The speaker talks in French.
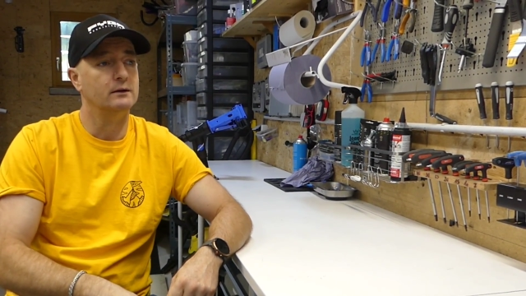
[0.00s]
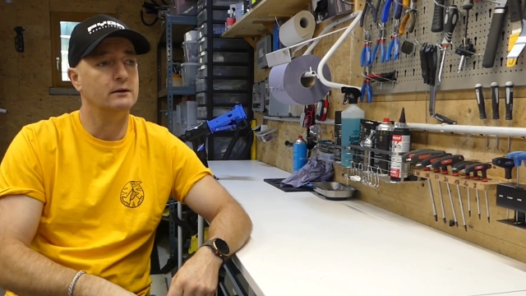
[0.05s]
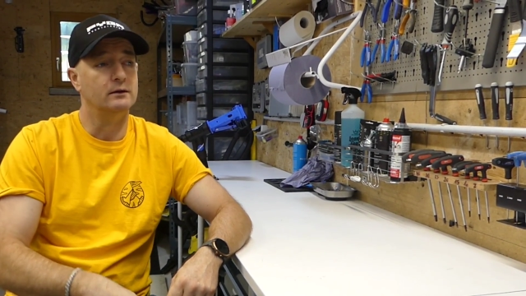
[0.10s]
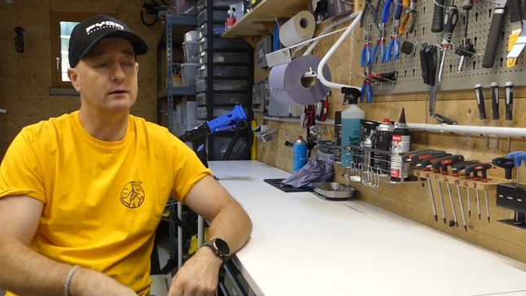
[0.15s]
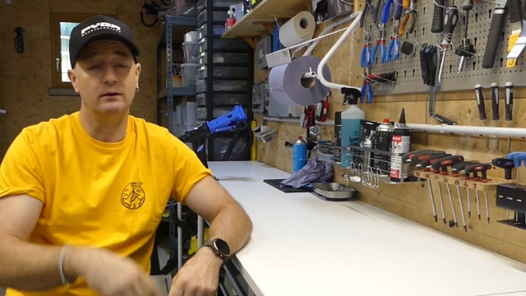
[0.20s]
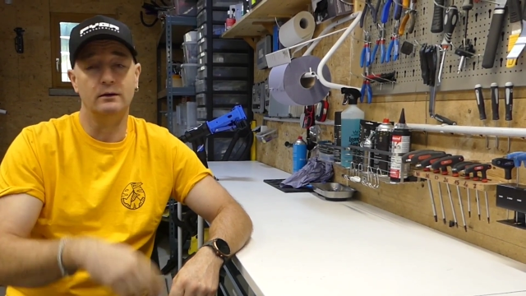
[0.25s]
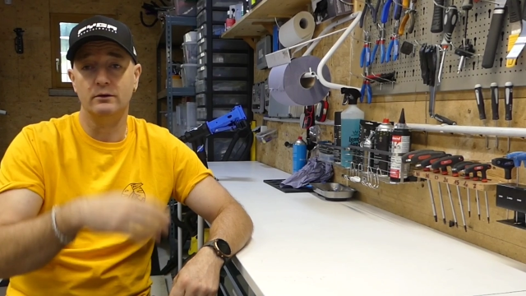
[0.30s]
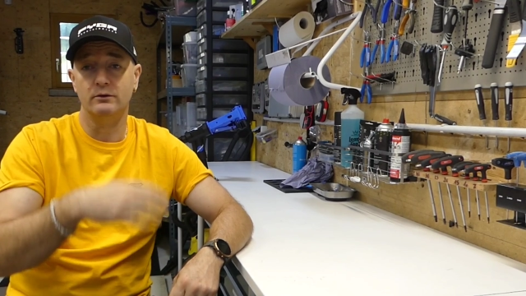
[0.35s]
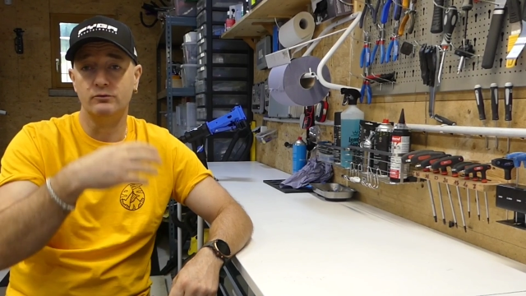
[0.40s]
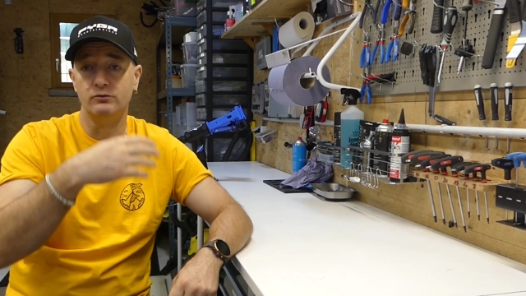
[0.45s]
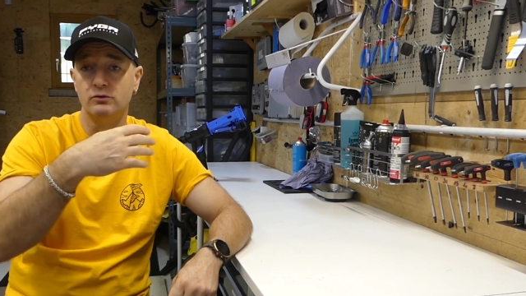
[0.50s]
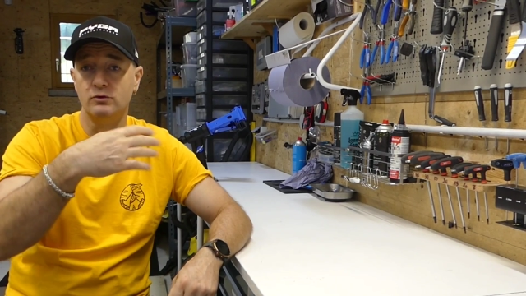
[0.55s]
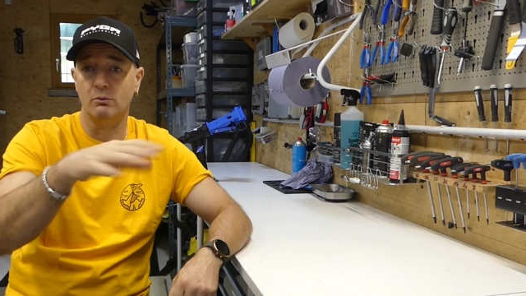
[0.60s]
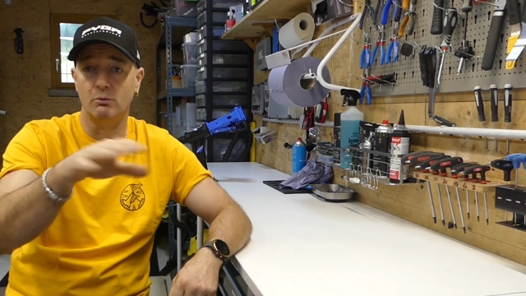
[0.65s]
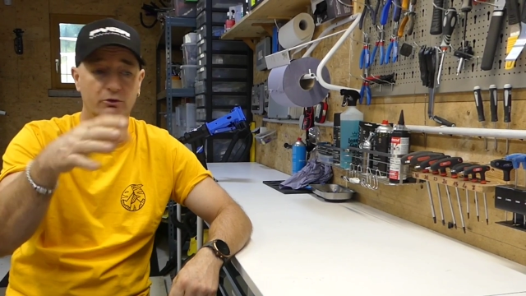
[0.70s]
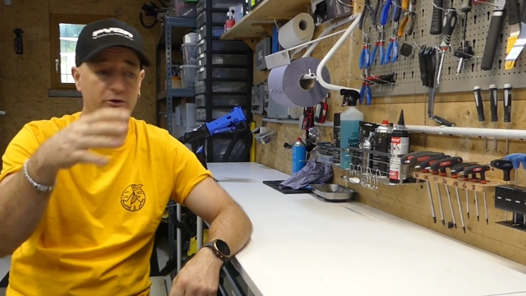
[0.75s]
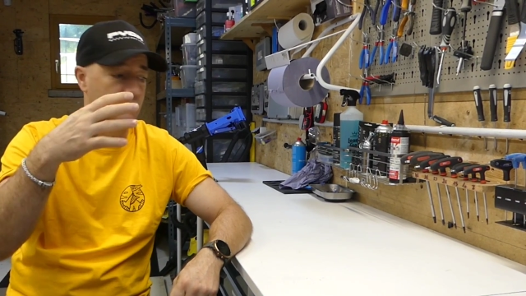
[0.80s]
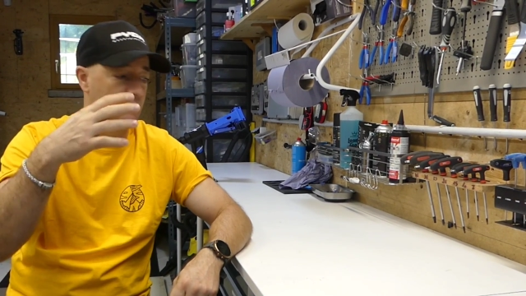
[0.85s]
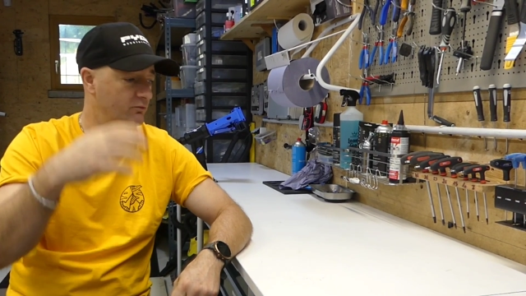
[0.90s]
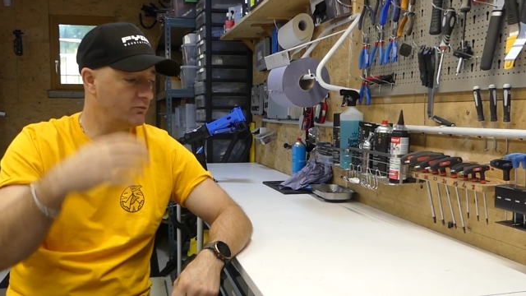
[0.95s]
vous
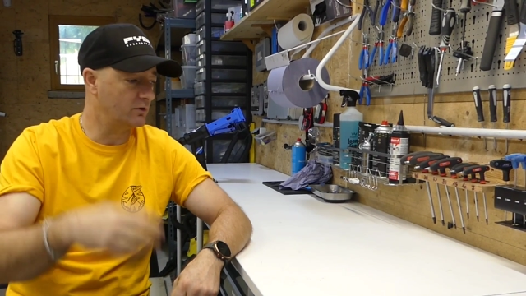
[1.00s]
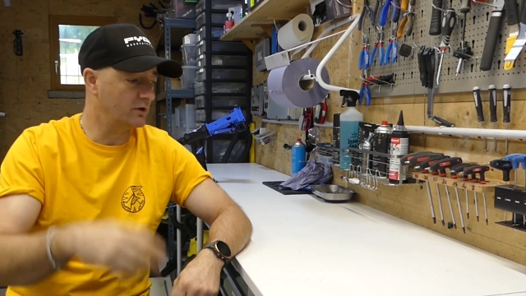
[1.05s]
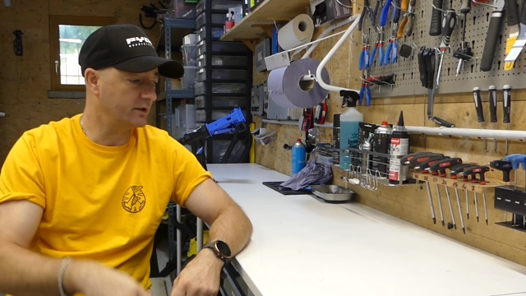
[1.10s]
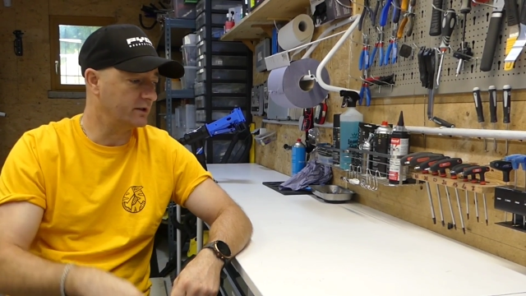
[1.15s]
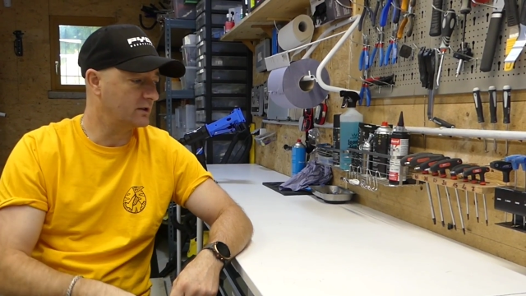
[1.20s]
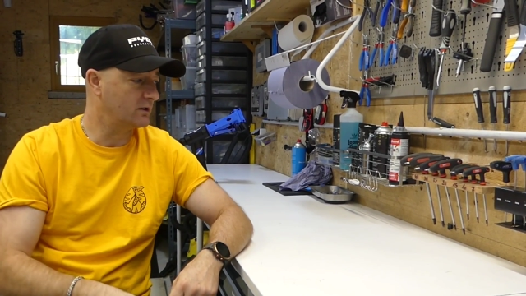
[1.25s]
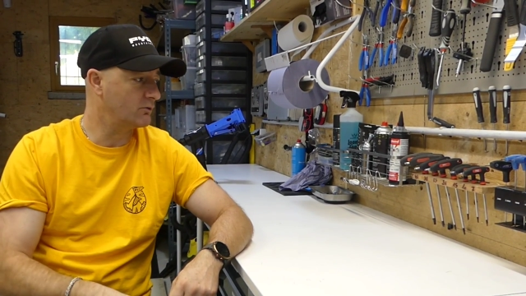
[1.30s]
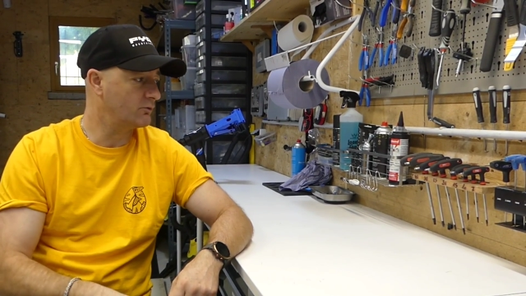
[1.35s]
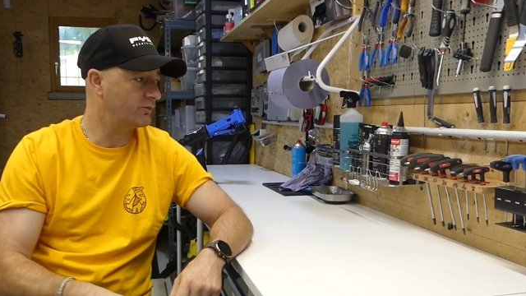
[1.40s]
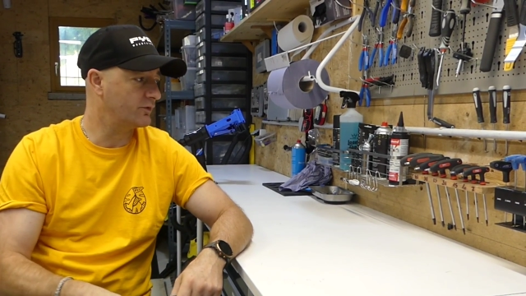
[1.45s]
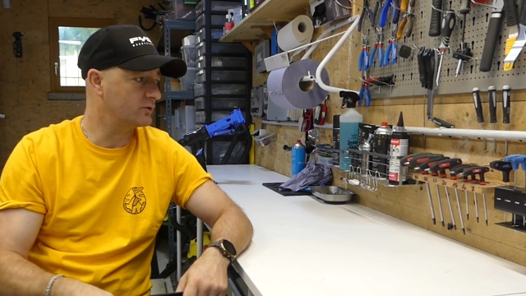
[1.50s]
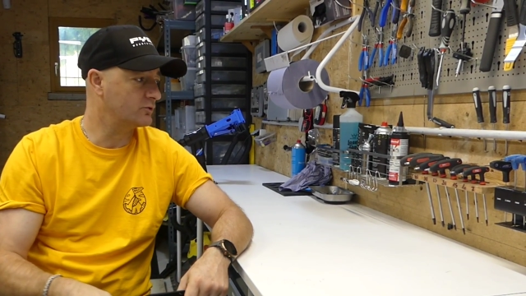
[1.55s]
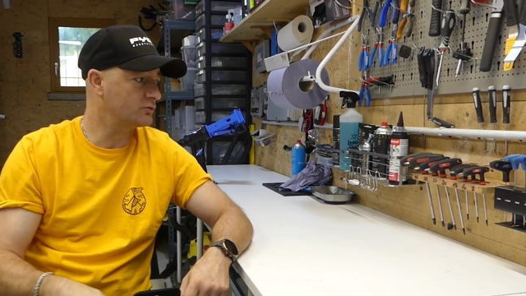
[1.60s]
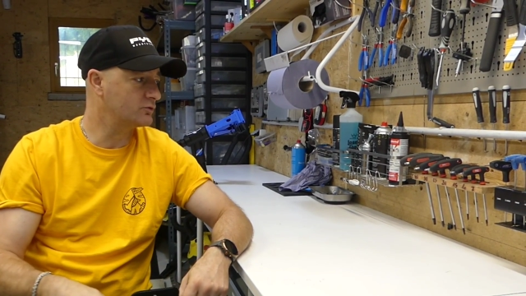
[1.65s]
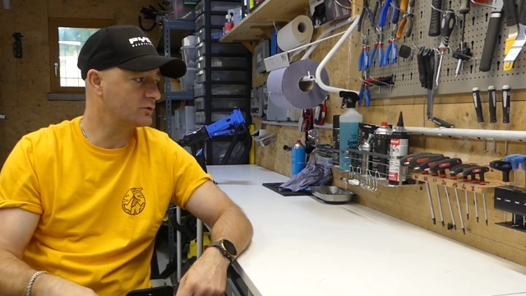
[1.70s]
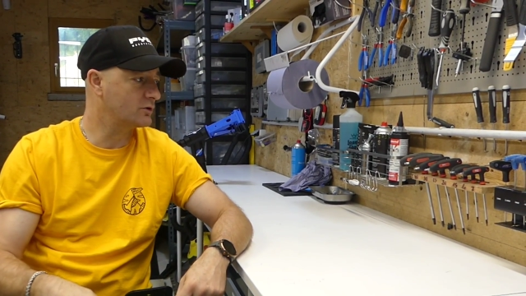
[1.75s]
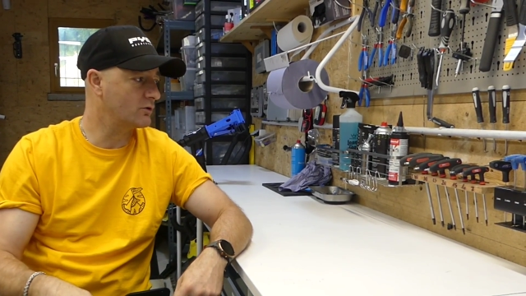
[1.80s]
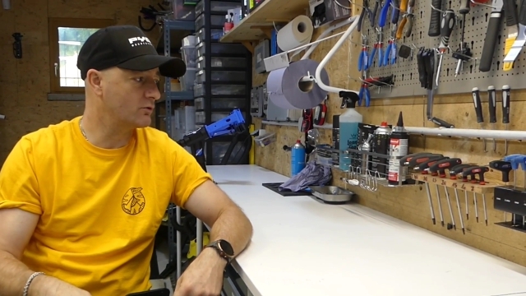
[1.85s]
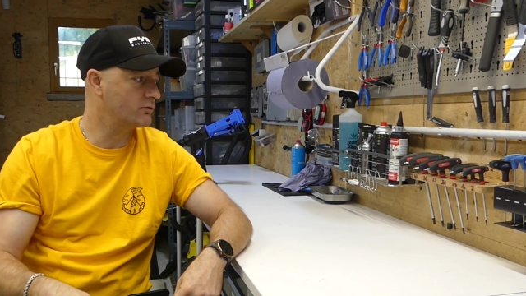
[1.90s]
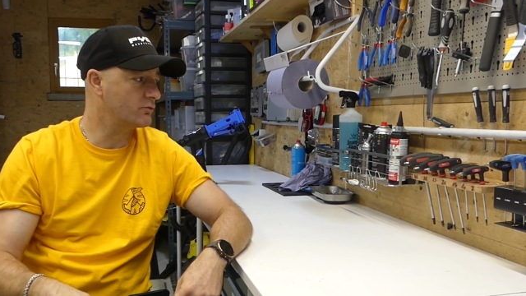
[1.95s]
commentez, vous likez, vous faites tout
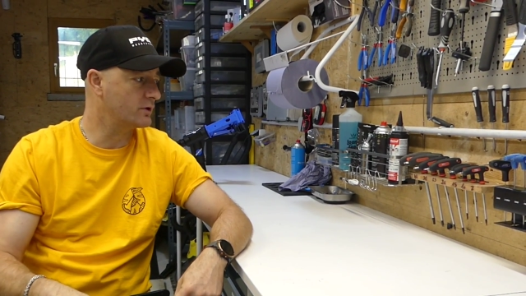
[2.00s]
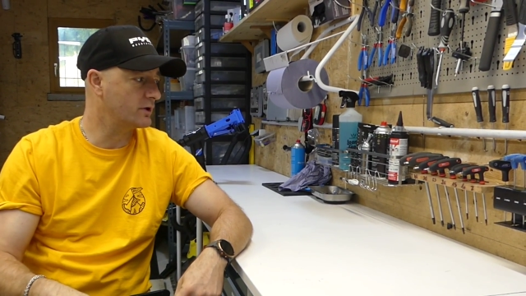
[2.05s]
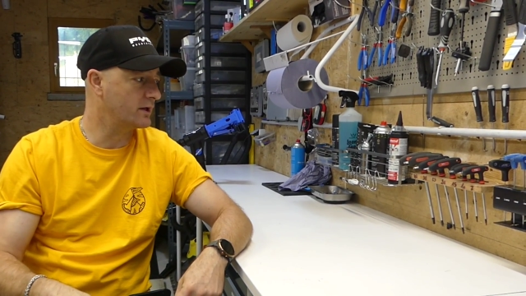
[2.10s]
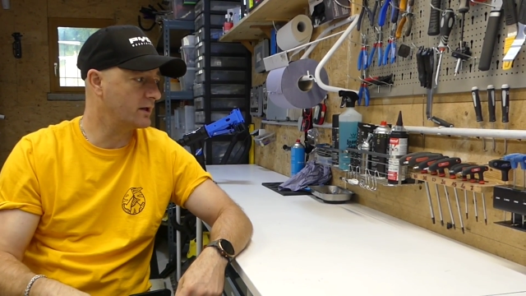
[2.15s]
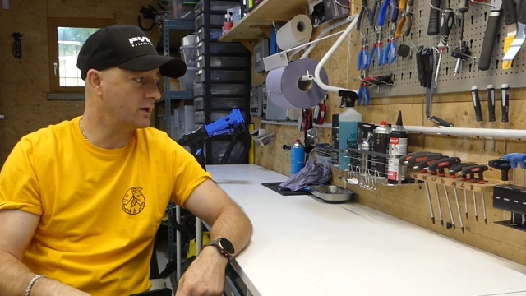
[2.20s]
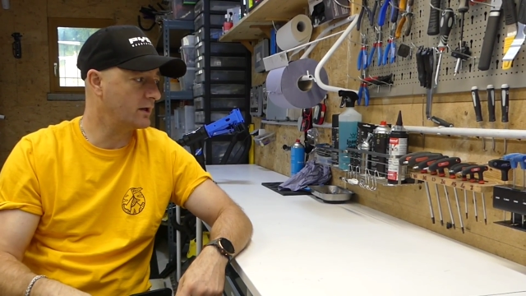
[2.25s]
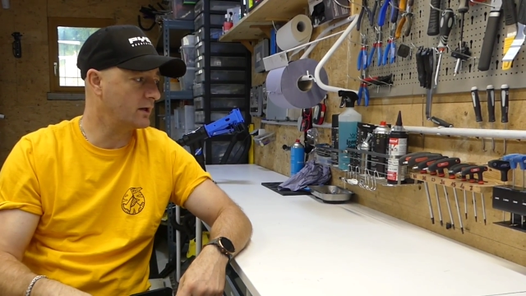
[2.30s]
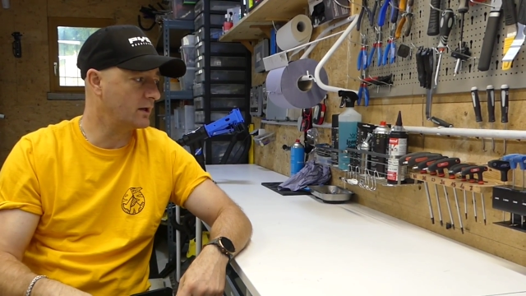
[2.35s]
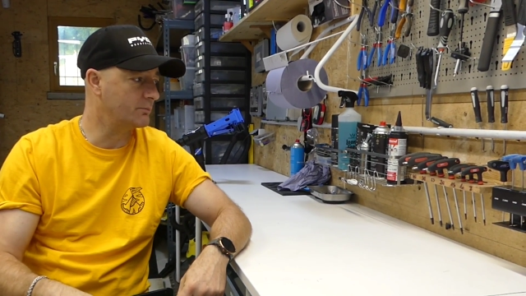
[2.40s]
ce que vous voulez.